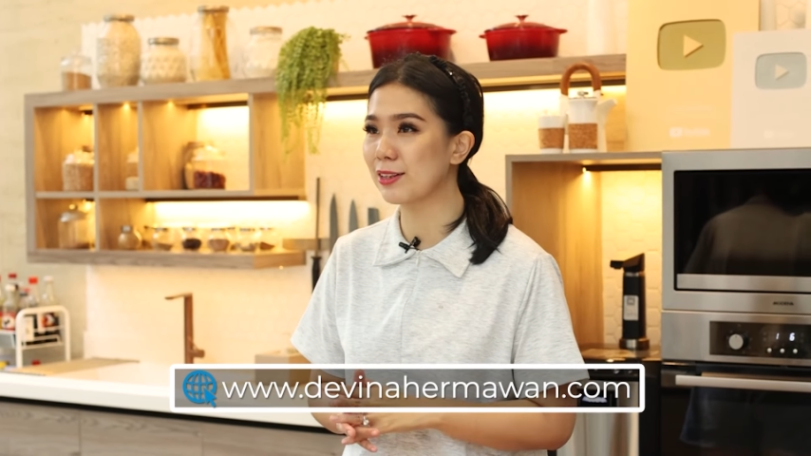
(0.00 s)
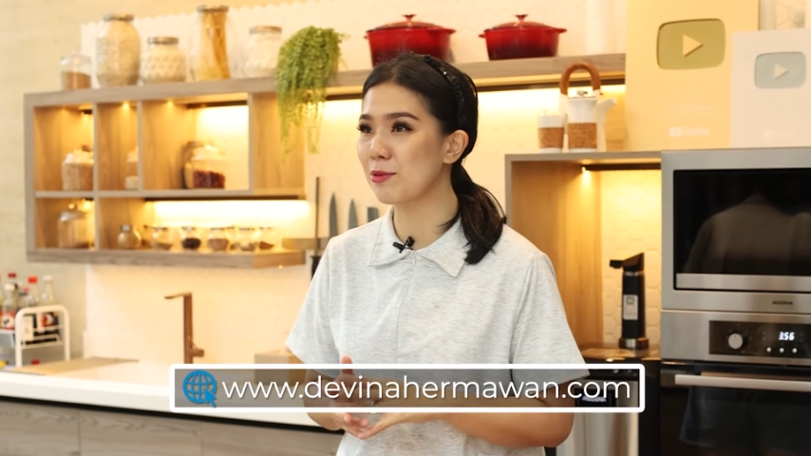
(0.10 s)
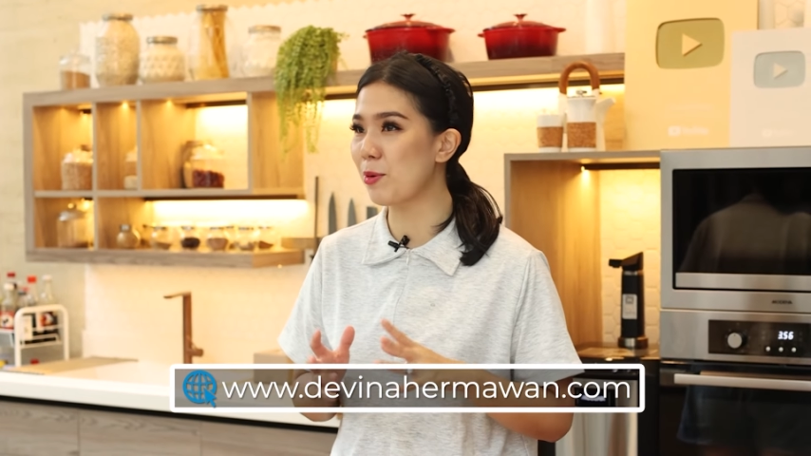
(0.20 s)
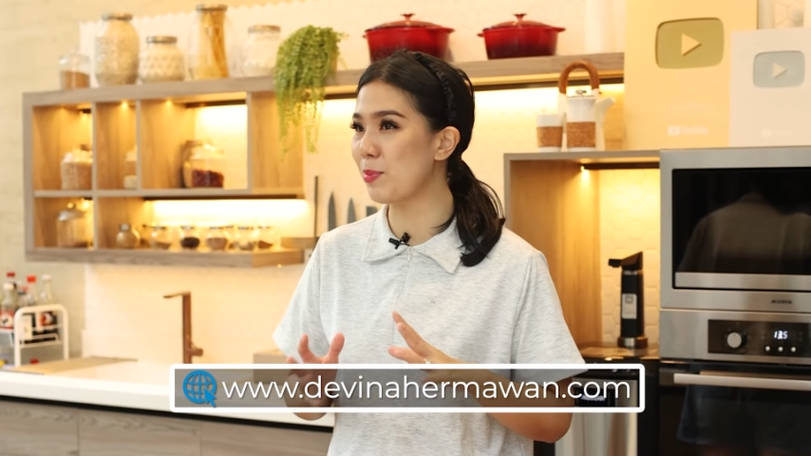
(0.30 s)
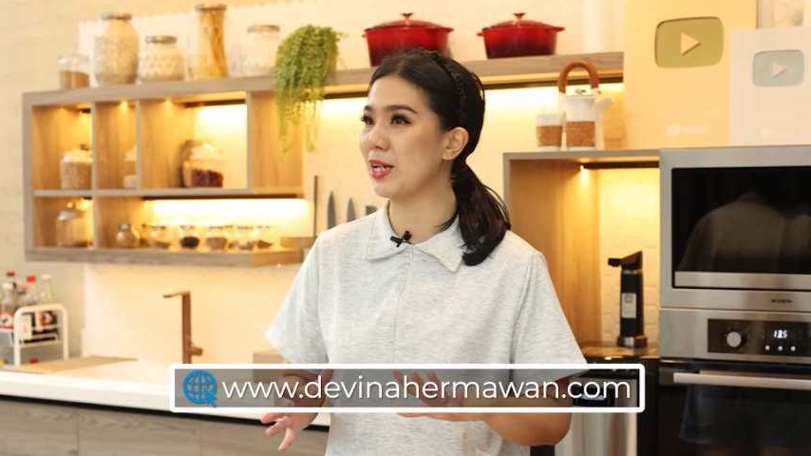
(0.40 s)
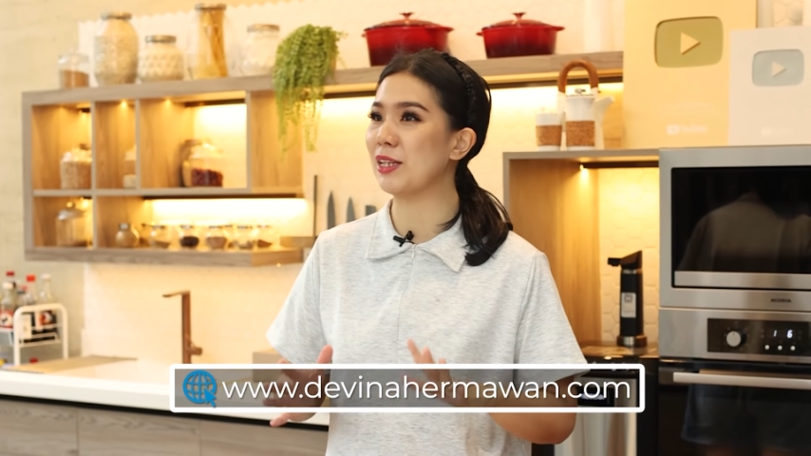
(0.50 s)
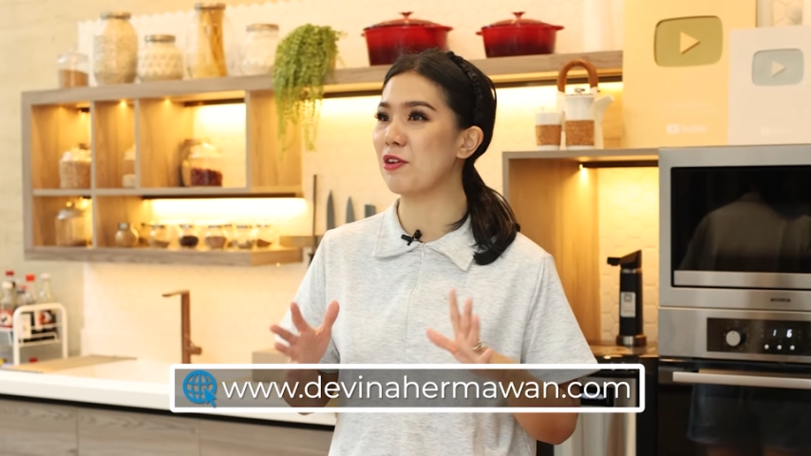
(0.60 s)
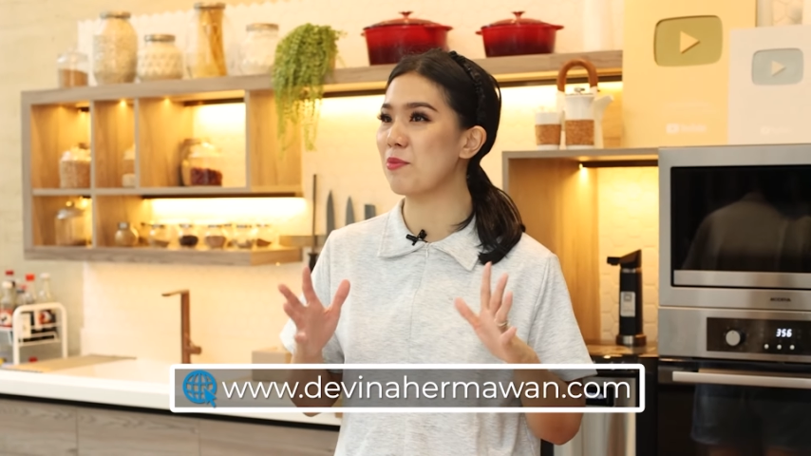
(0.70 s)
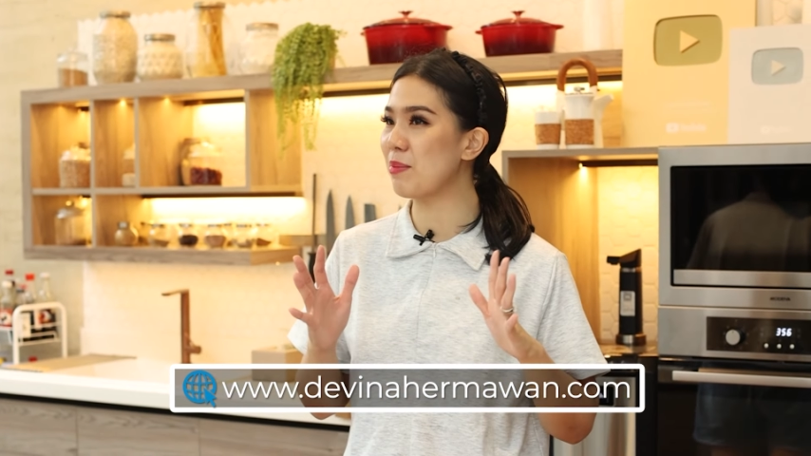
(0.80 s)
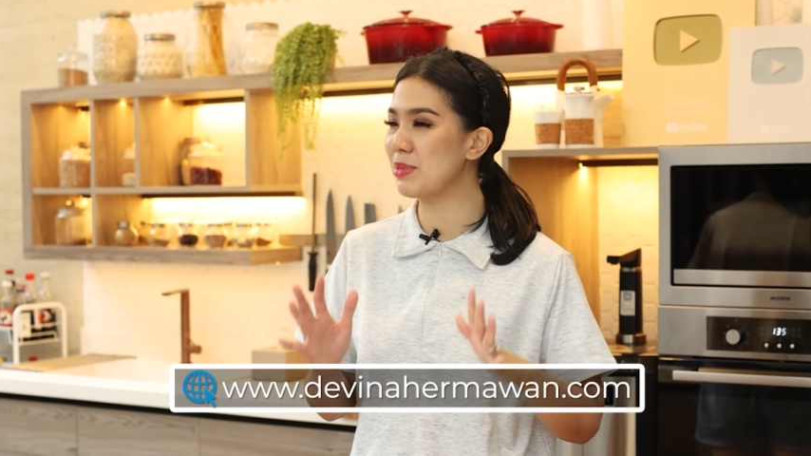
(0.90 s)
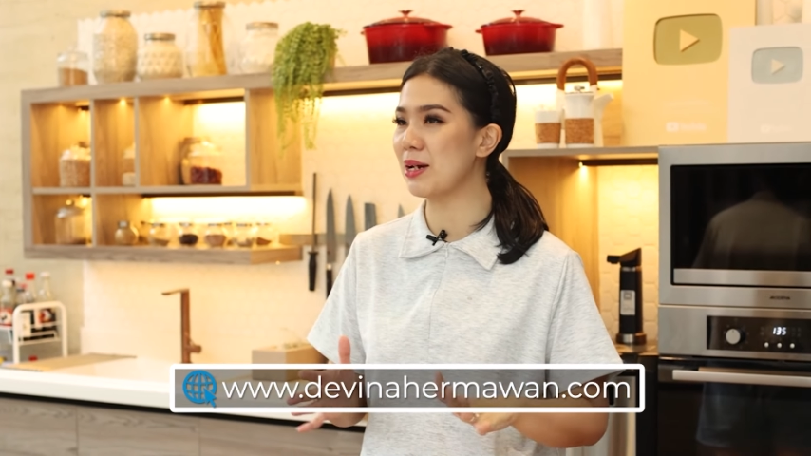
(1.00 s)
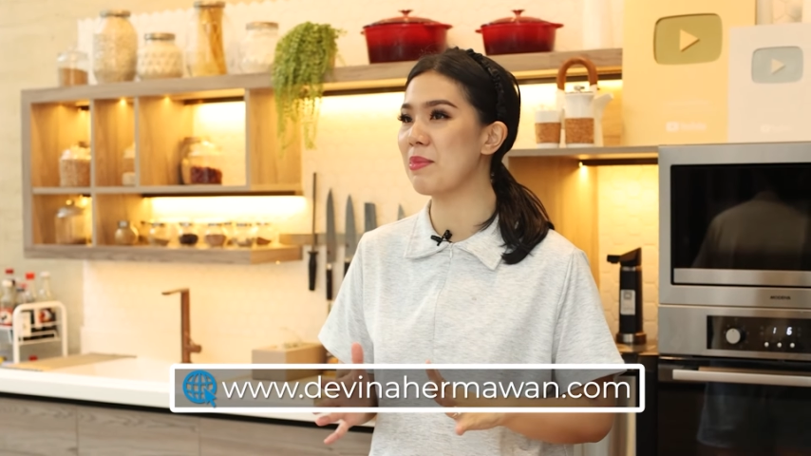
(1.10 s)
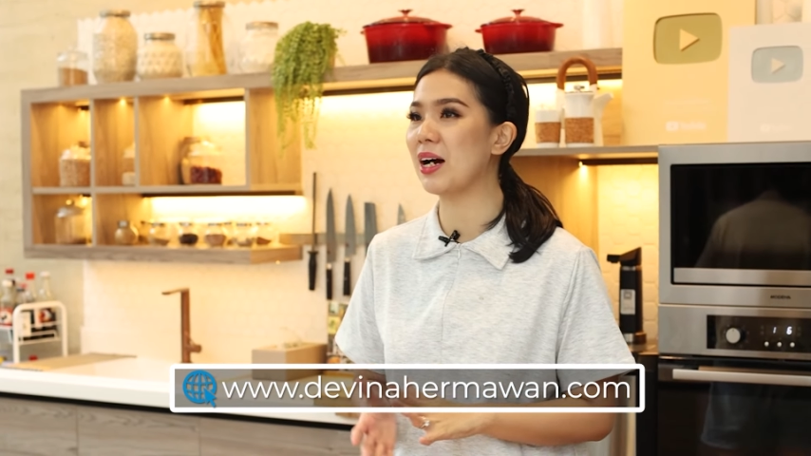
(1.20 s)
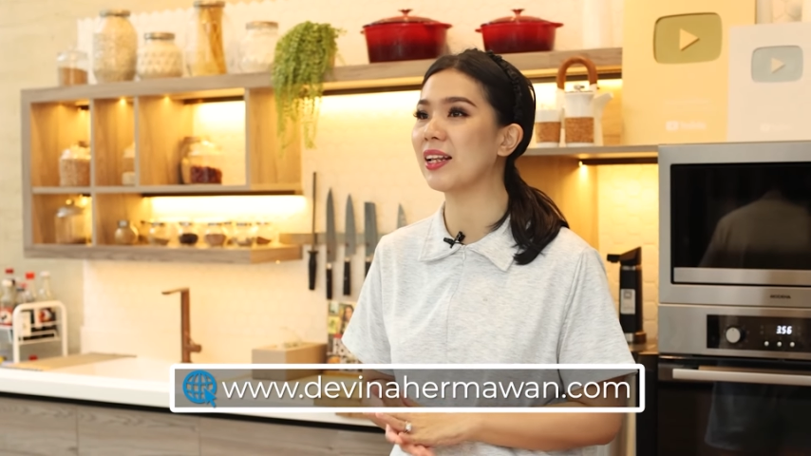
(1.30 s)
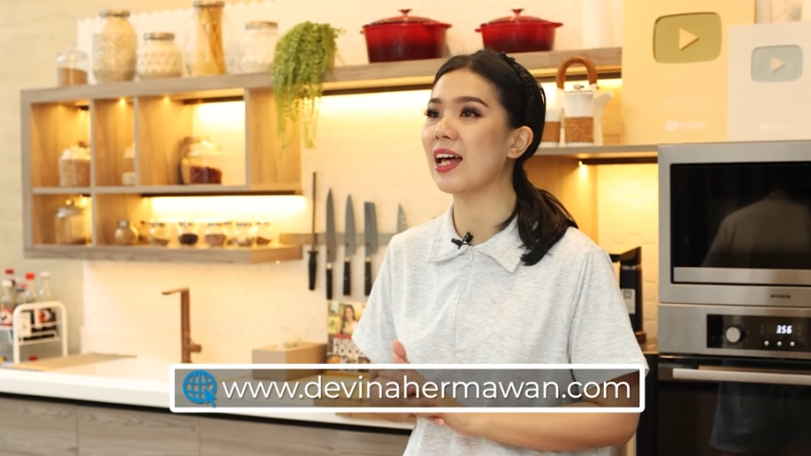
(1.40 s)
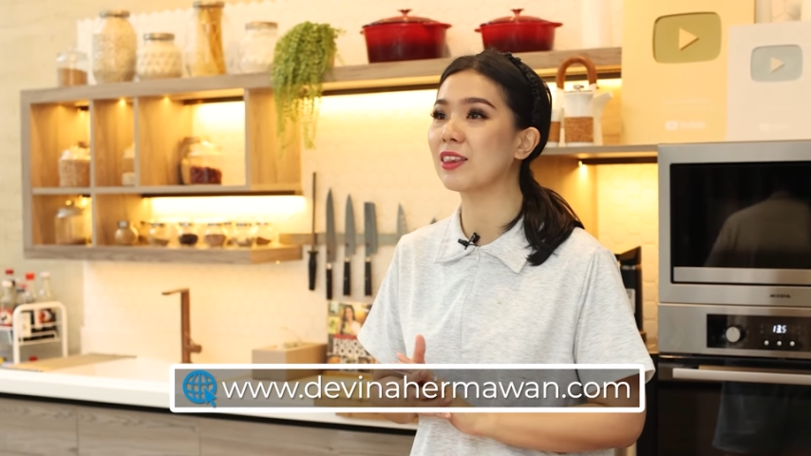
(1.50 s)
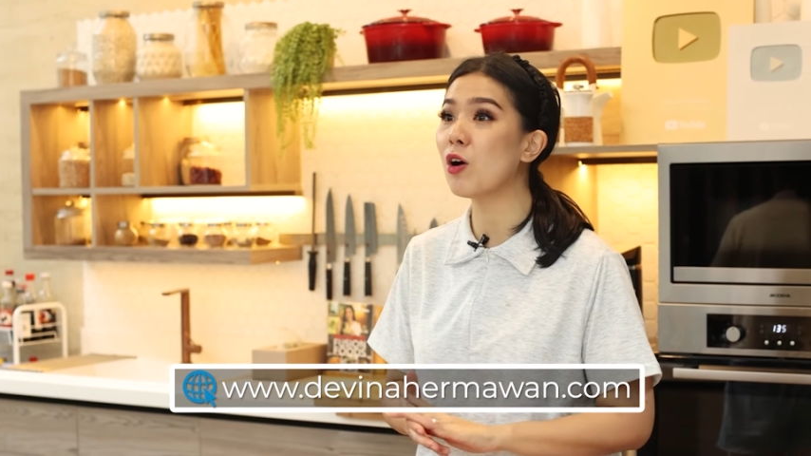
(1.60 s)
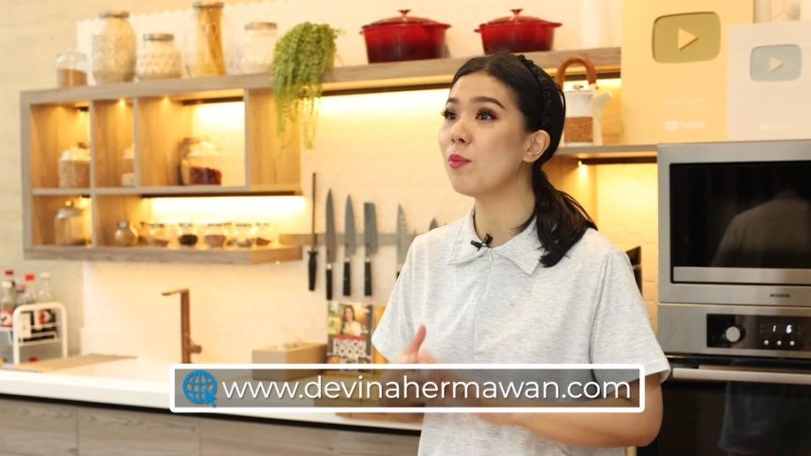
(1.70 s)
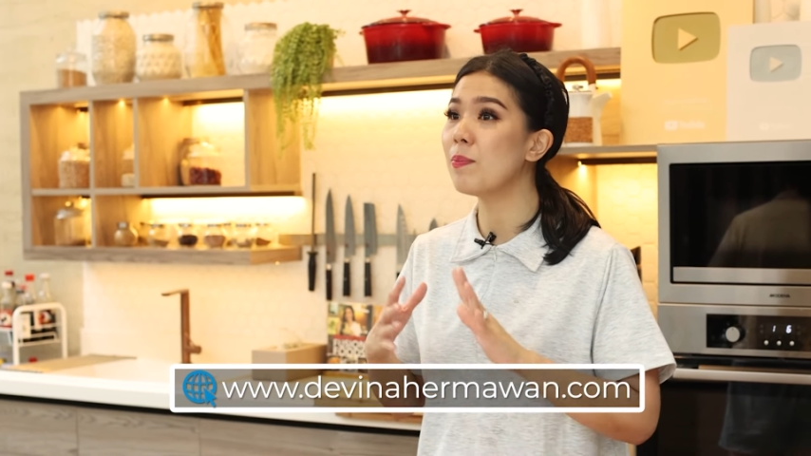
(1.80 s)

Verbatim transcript: gitu mau bikin di rumah bisa banget atau